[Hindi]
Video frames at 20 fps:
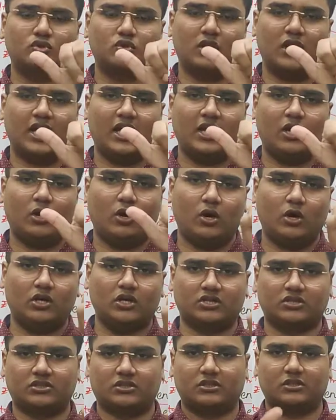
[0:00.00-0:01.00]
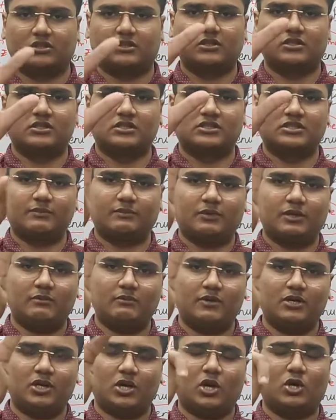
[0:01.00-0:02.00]
जुलाई अगस्त
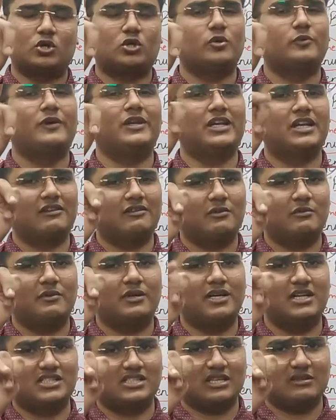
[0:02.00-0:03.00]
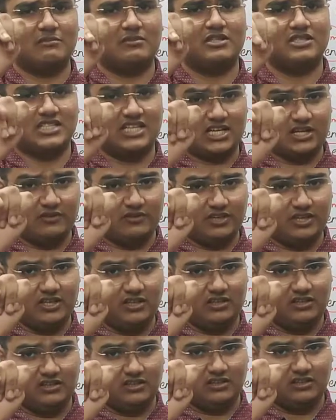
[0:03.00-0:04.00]
सितंबर अक्टूबर नवंबर दिसंबर जनवरी
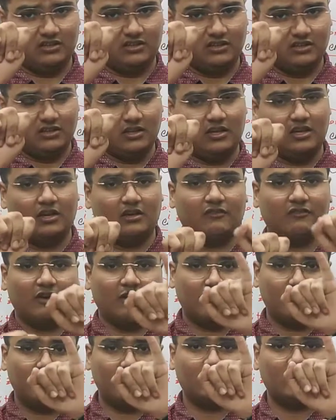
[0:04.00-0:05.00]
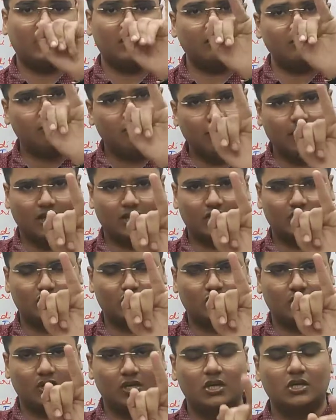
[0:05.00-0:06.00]
फेब्रुवरी मार्च
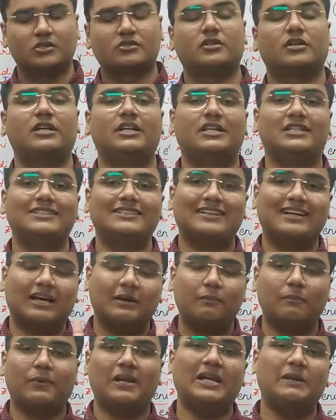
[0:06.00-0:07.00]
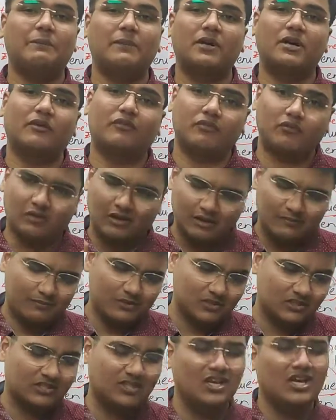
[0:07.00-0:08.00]
सो इट इज अ कंप्लीट पीरियड ऑफ ट्वेल्व
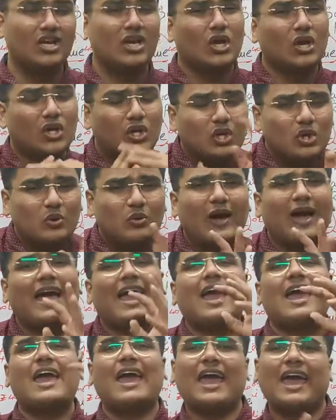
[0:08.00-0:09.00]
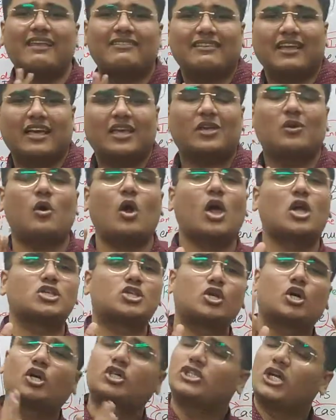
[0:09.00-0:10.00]
मंथ क्यों है ऐसा क्यों है
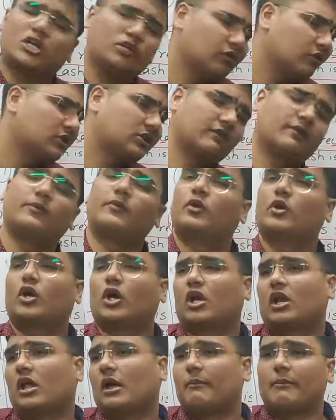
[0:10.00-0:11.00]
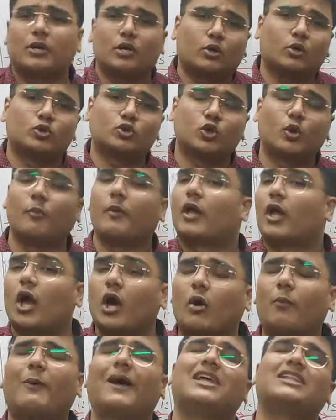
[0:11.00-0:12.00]
सो जनवरी फेब्रुवरी करना है मेरे को तो
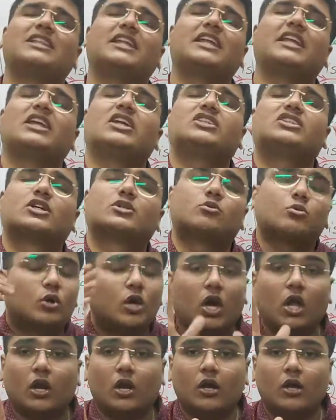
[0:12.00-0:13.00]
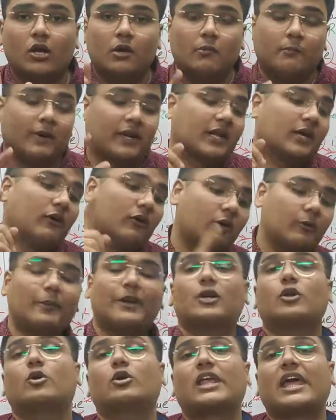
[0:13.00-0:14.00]
मेगा भाई तेरी इच्छा तू कर पर
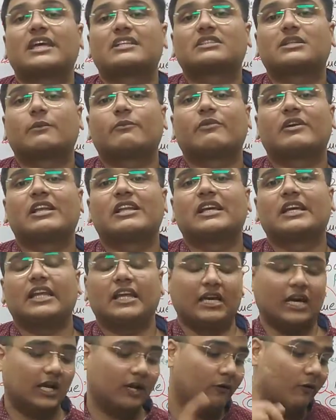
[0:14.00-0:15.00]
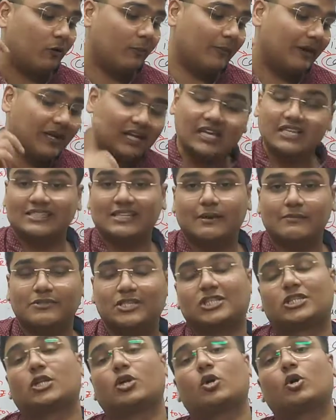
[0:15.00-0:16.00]
गवर्नमेंट को टैक्स कब फाइल करेगा गवर्नमेंट के हिसाब
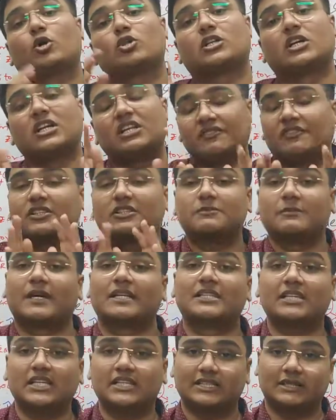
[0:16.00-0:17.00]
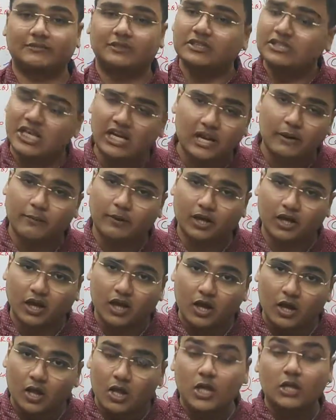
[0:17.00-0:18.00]
से तेरे को थर्टी फर्स्ट मार्च के हिसाब से चलना पड़ेगा
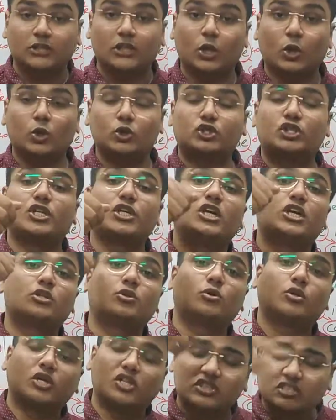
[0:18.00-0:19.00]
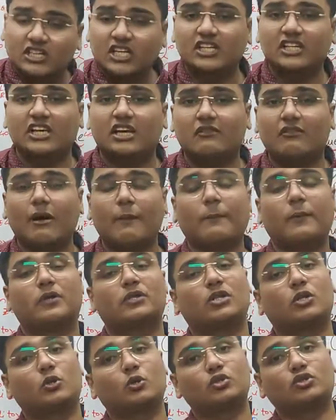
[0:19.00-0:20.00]
तेरे को चाहिए तो क्रिस्टन ईयर वापर
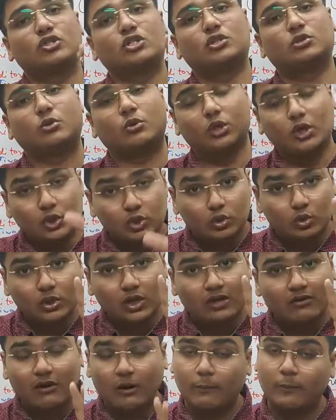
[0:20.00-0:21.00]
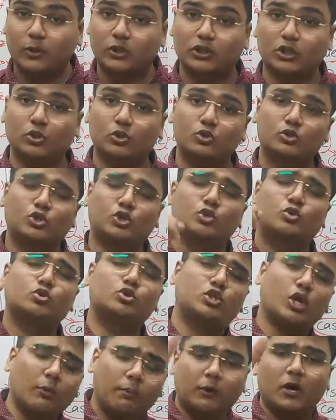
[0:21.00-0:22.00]
तेरे को चाहिए तो हिंदू ईयर वापर तेरे को चाहिए तो
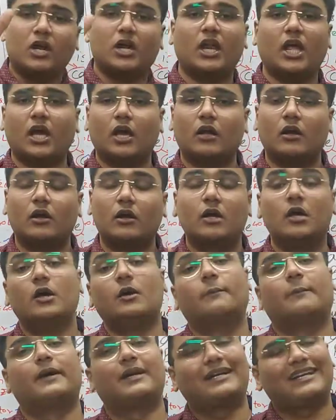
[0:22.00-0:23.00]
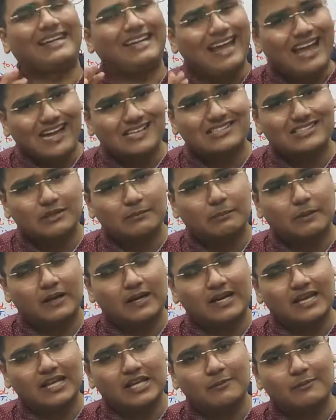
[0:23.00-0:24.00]
जॉब करना है कर पर टैक्स जब
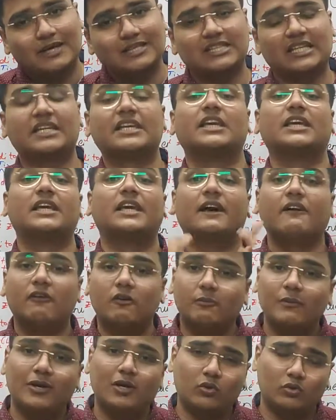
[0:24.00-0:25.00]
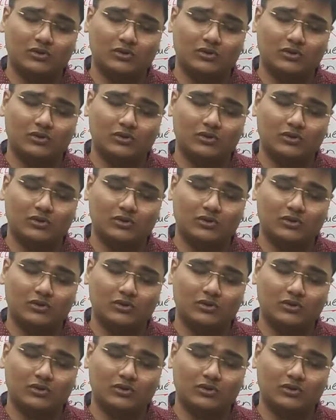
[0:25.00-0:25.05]
भरने की बात आएगी गवर्नमेंट